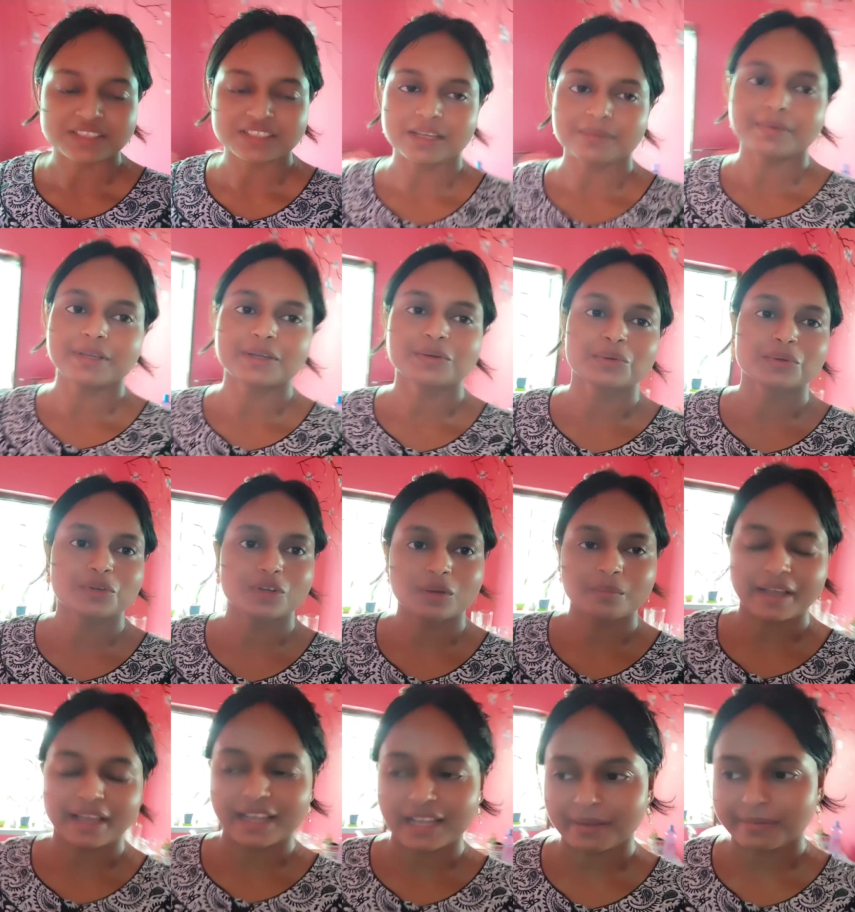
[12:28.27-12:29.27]
সেই বেগুনগুলো
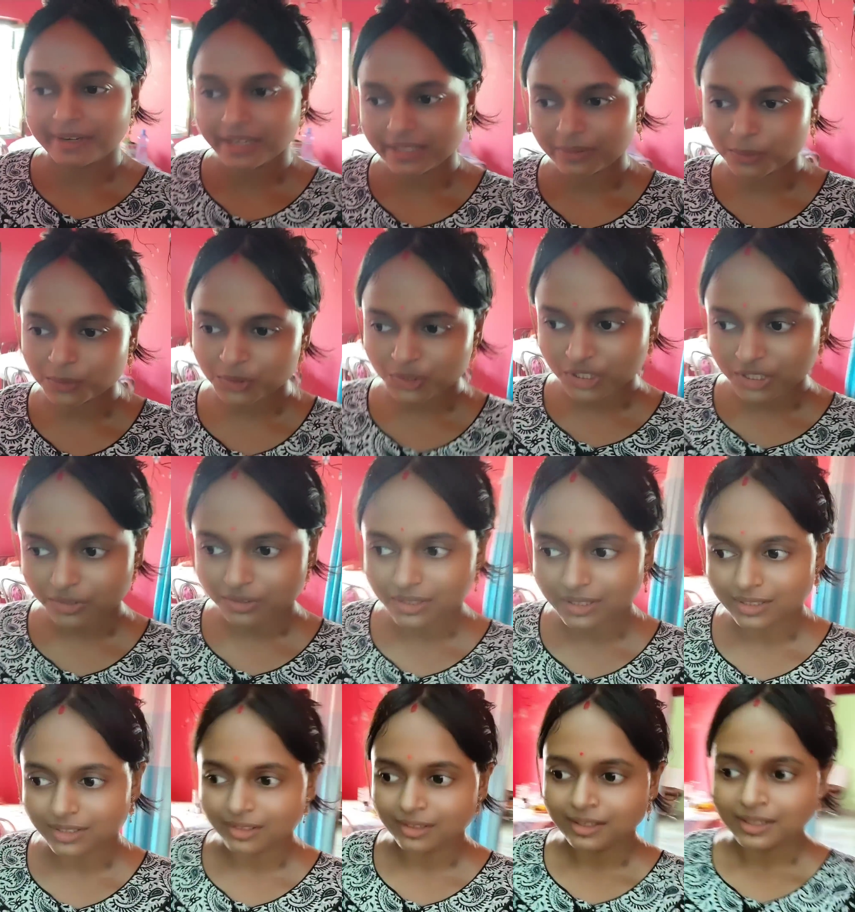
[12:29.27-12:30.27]
মা একেবারে উচ্ছেও
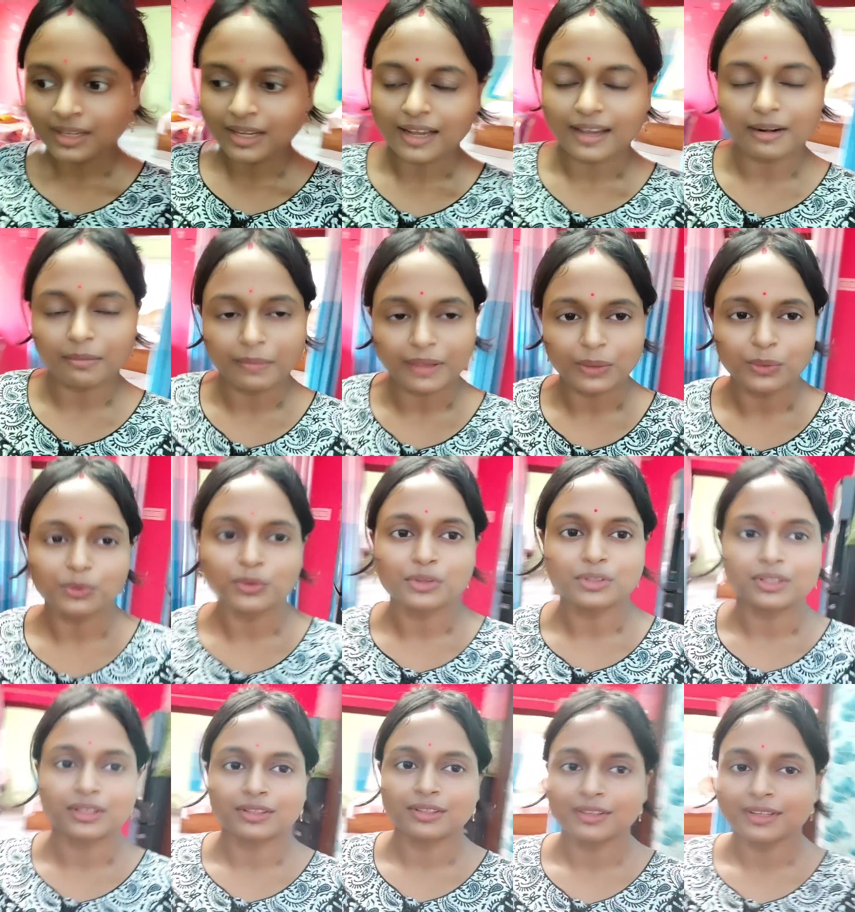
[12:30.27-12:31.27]
তেতো আর
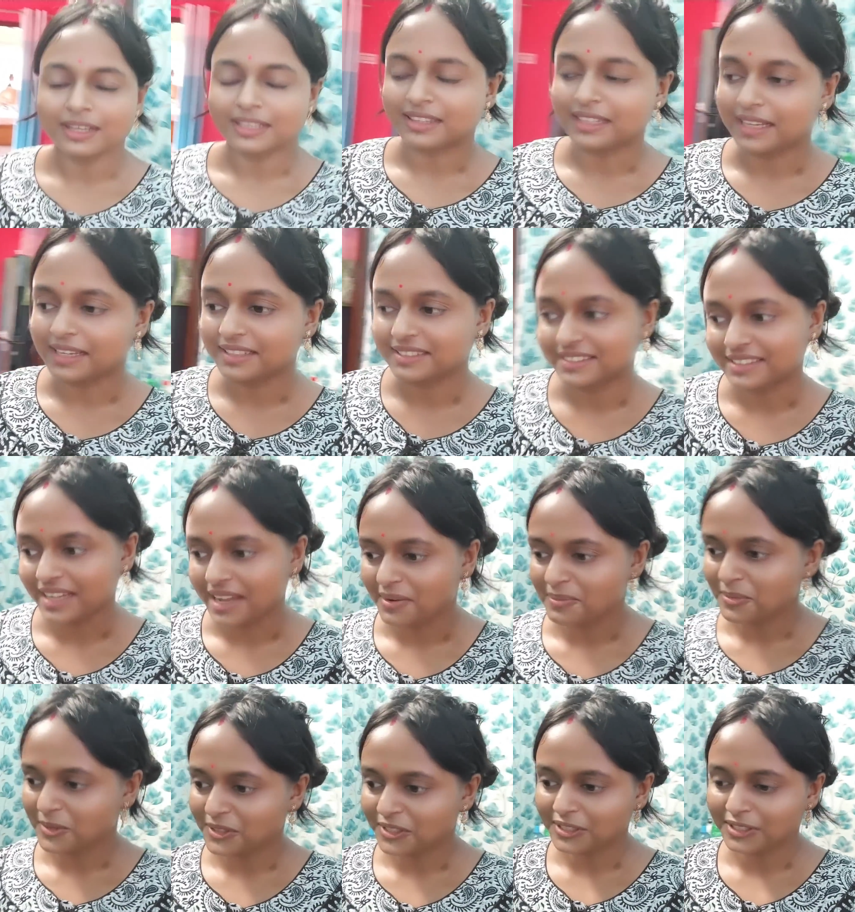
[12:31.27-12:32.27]
বেগুনও তেতো আর তার
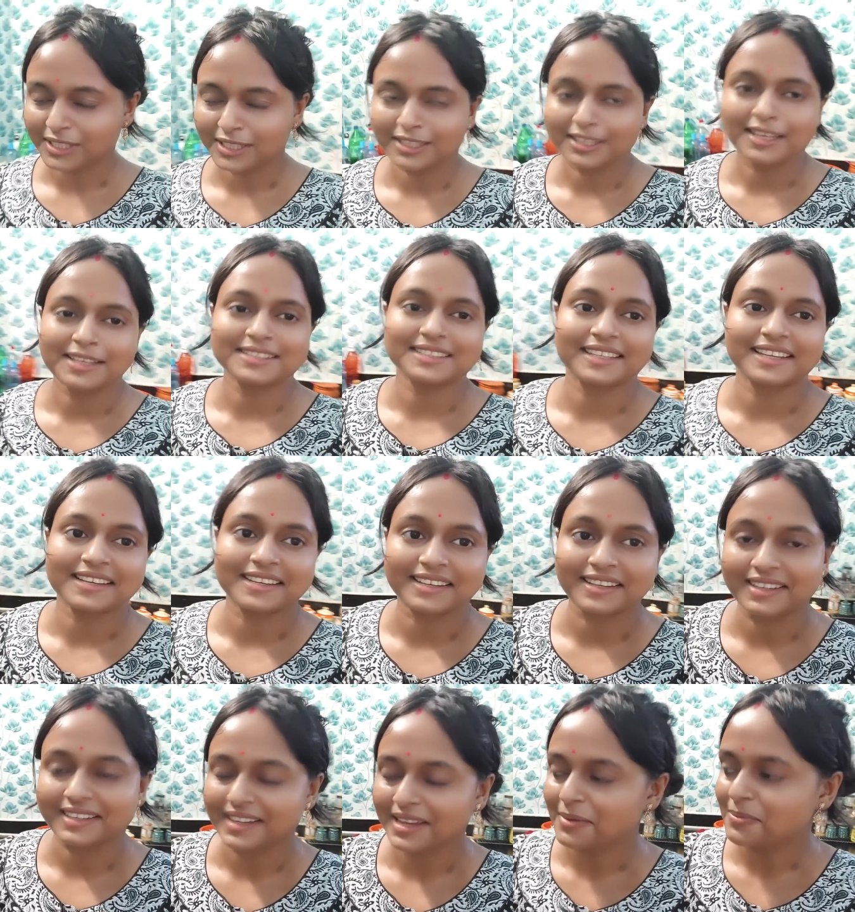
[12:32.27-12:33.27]
তার মধ্যে দিয়ে দিয়েছে
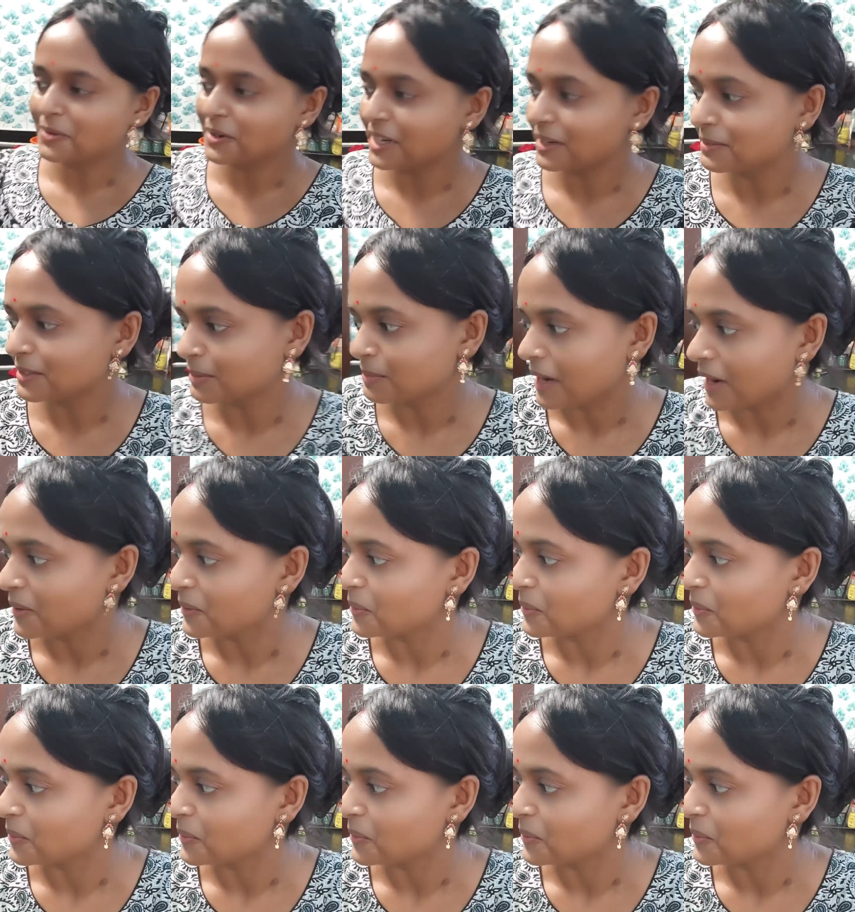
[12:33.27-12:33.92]
কেটে কেটে আমি বললাম যে